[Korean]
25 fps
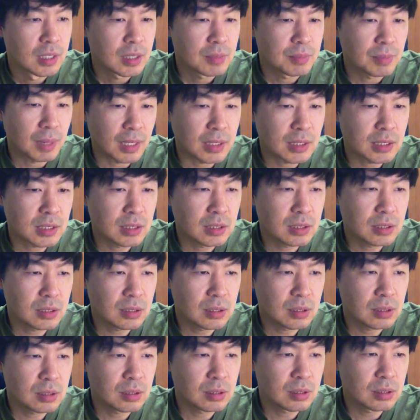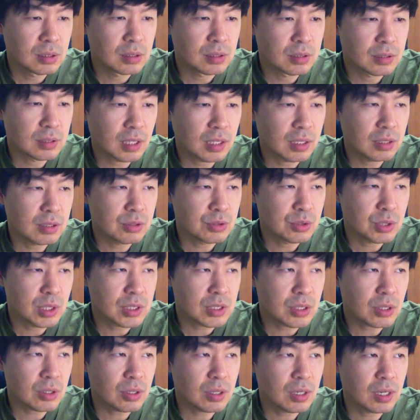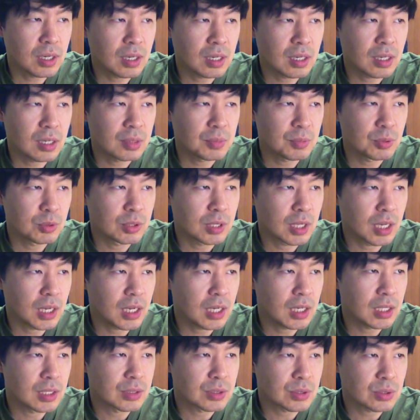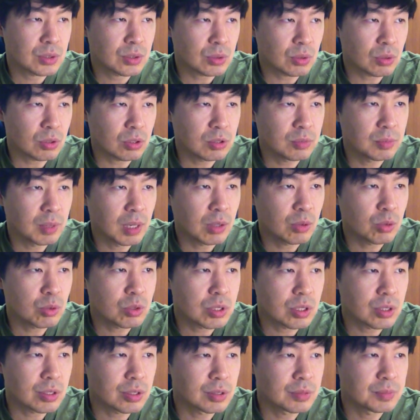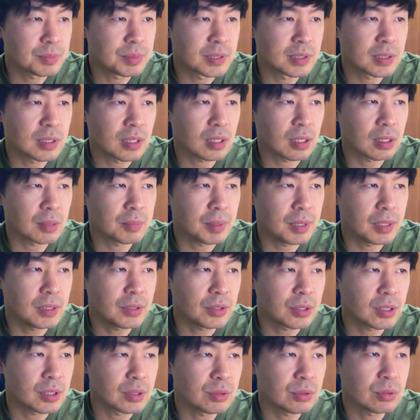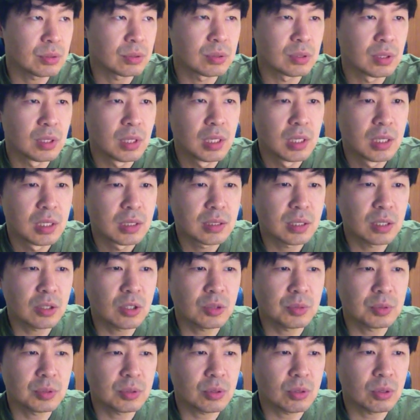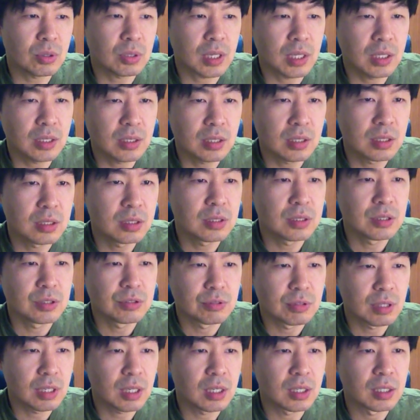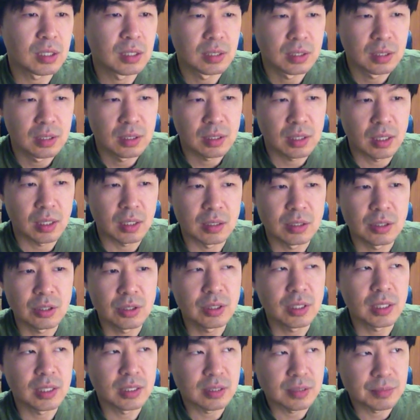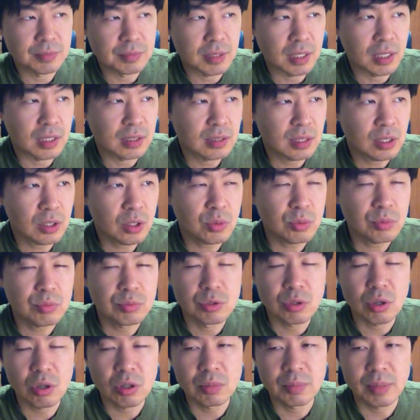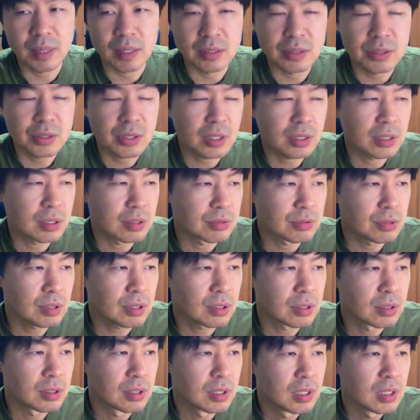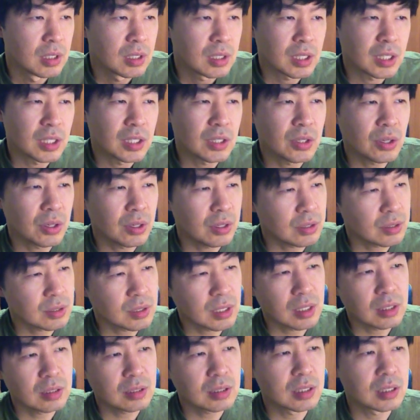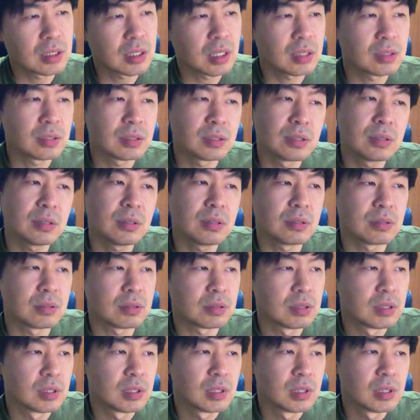마진을 다른 최저가보다 조금 한 5천 원 비싸게 팔더라도 셋업을 꼭 해드리는 이유가 예, 그런 데 있습니다. 셋업은 무조건 받으셔야 되고요. 인터넷에서 사는 기타들